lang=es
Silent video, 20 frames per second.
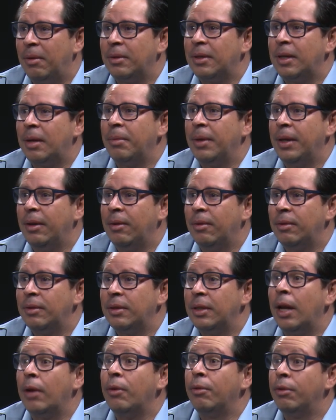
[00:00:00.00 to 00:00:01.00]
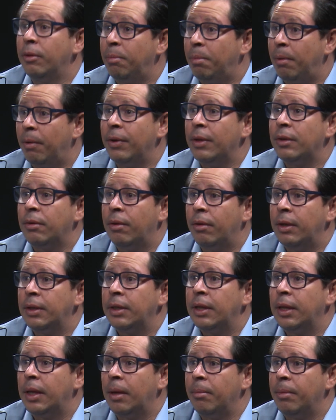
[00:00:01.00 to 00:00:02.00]
los amigos y algunos profesores
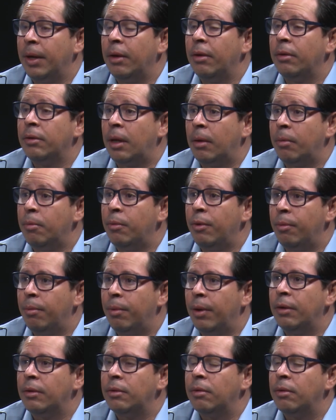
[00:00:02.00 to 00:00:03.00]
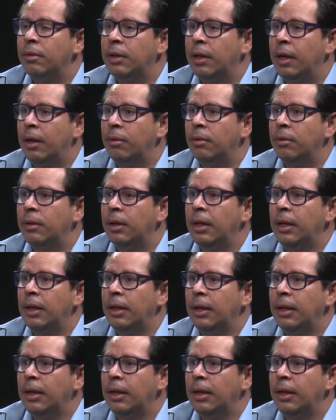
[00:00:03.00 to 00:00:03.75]
que también nos dan muy buenos consejos,